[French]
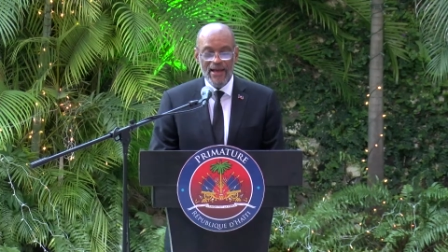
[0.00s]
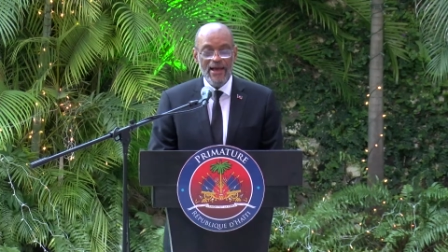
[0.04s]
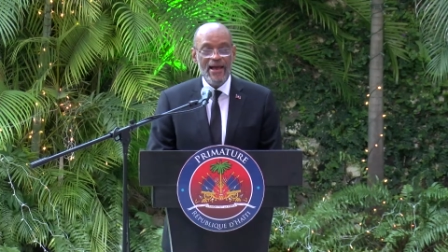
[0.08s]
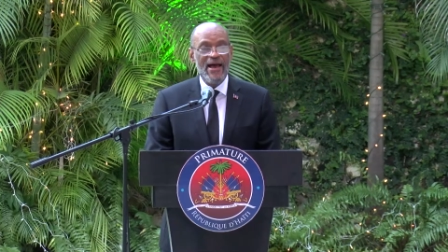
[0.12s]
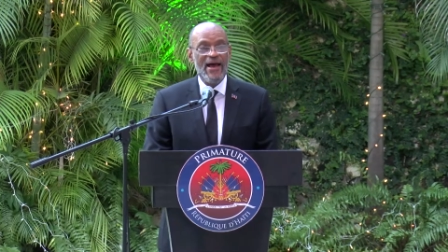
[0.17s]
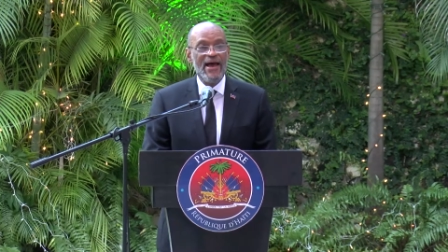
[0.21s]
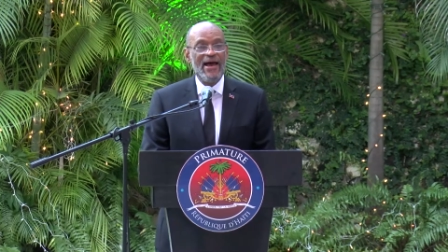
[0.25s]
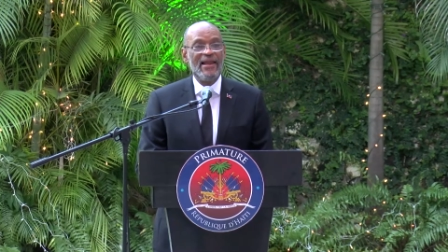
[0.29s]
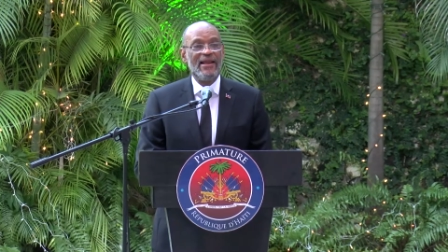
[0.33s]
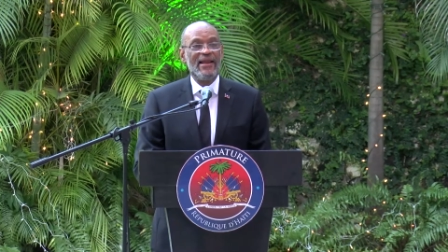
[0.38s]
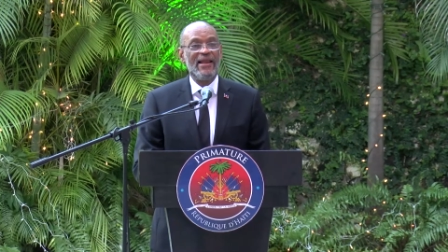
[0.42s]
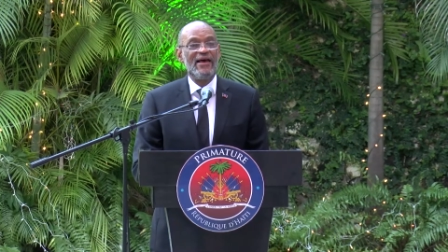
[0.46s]

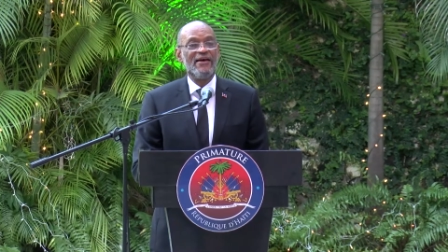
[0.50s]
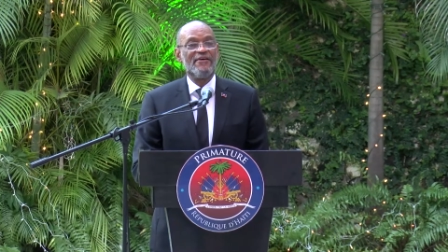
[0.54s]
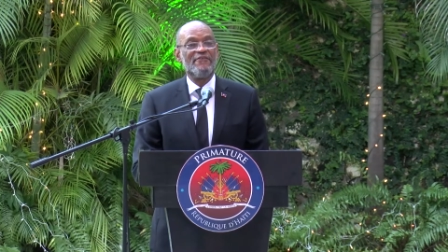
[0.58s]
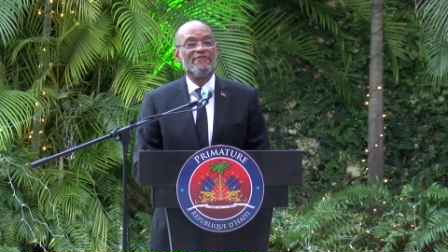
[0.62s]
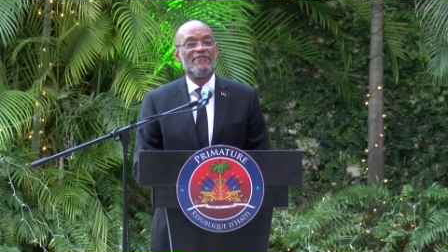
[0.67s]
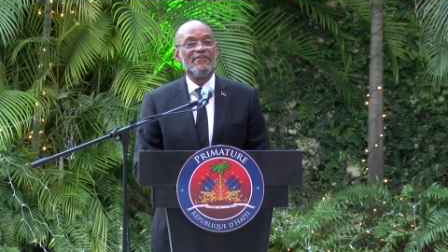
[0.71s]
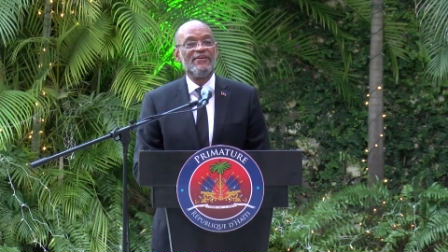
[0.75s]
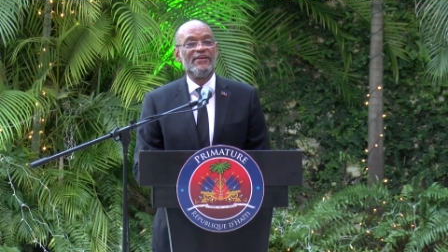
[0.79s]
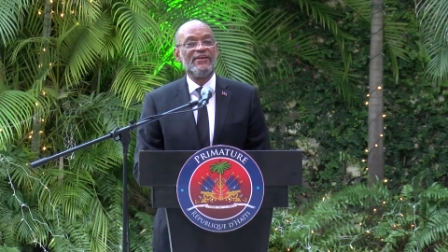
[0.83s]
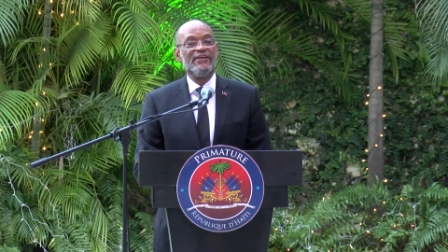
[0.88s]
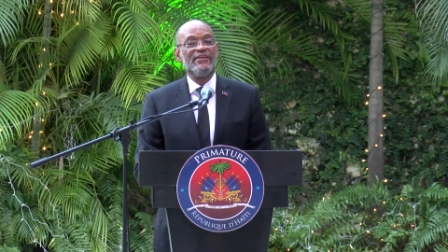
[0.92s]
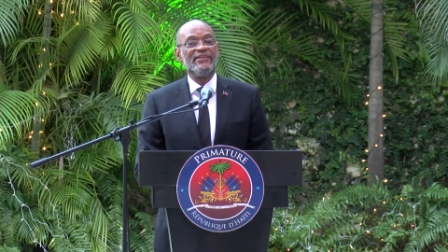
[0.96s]
à la
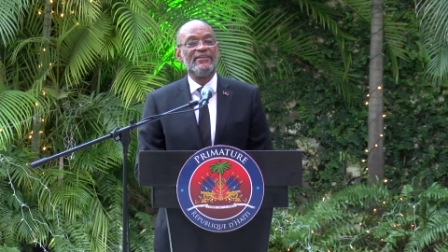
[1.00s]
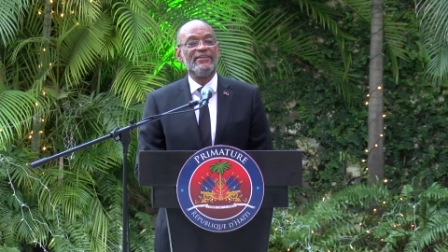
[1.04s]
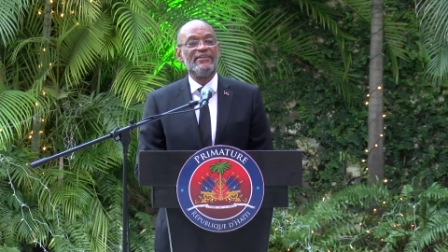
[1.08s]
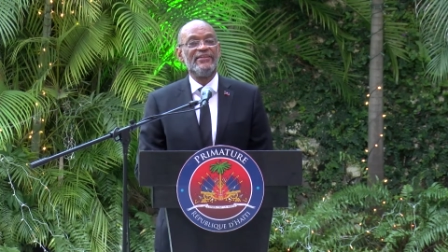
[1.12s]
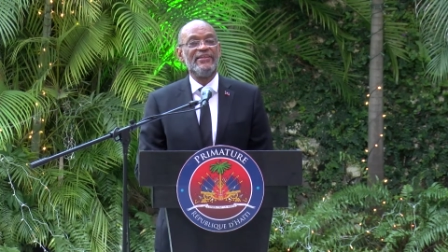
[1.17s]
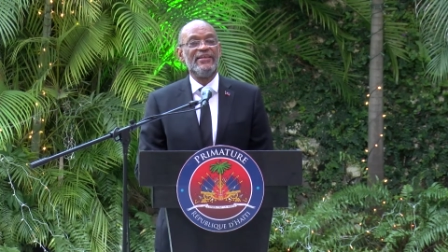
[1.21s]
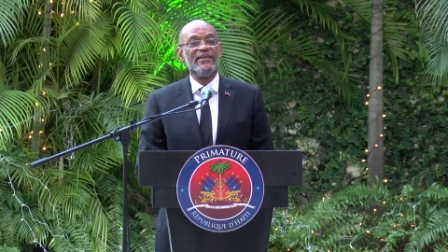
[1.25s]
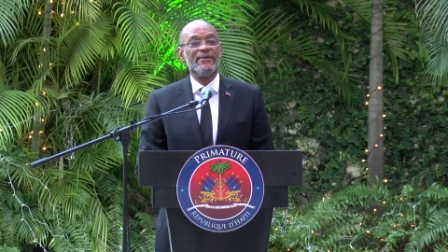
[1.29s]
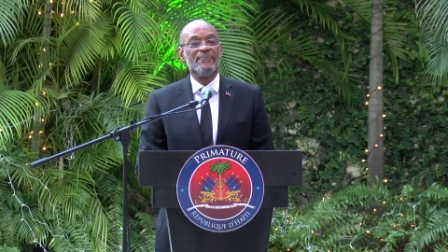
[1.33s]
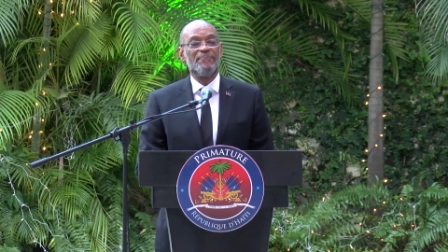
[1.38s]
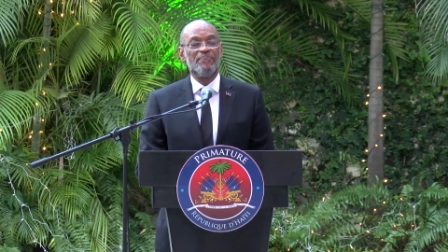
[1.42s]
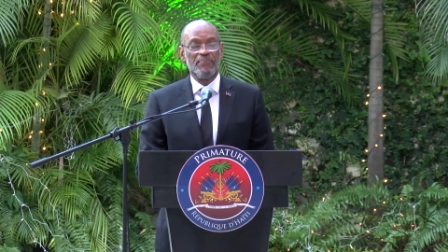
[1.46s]
vérité
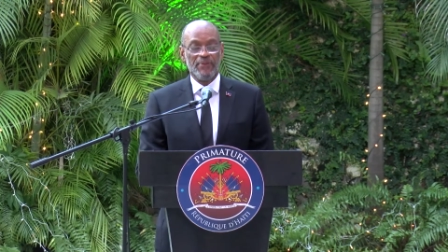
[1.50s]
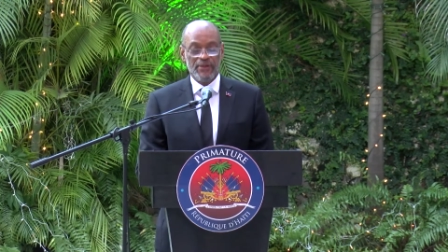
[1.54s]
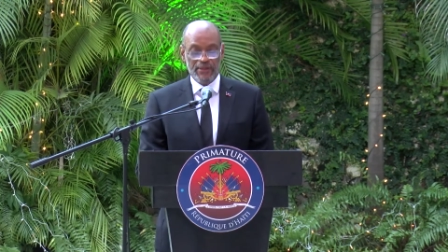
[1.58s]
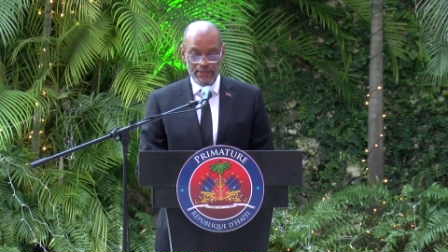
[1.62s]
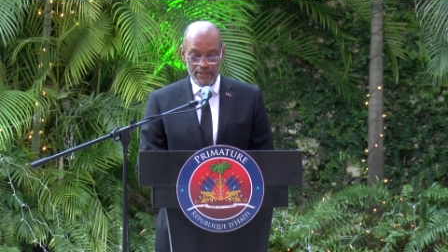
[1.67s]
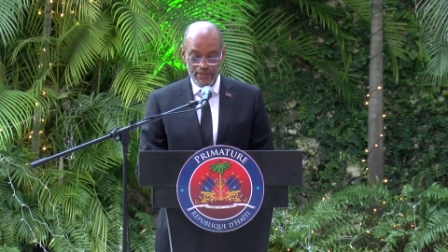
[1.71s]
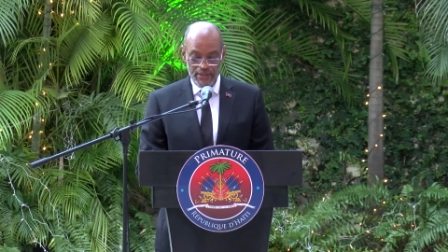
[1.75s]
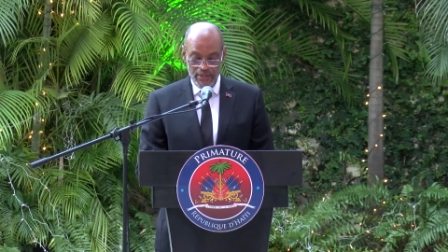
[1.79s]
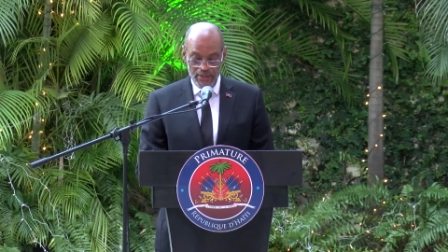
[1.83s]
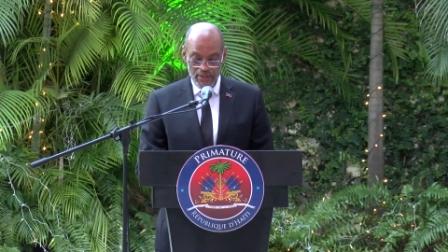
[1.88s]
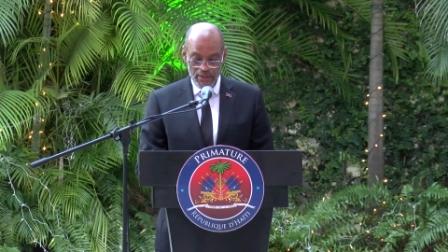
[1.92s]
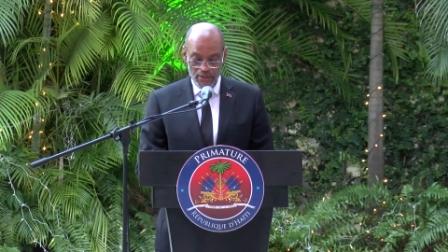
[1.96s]
des
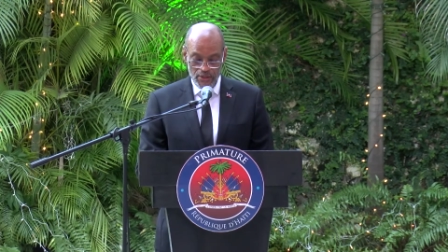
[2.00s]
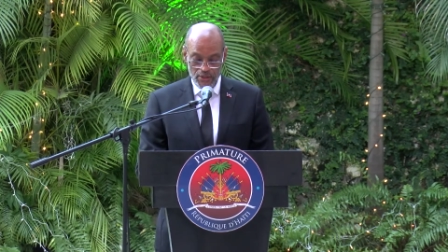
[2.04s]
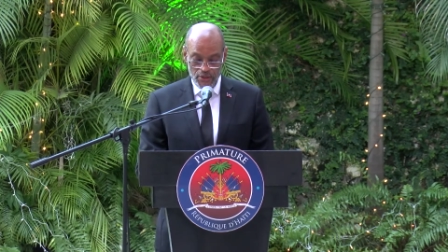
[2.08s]
prix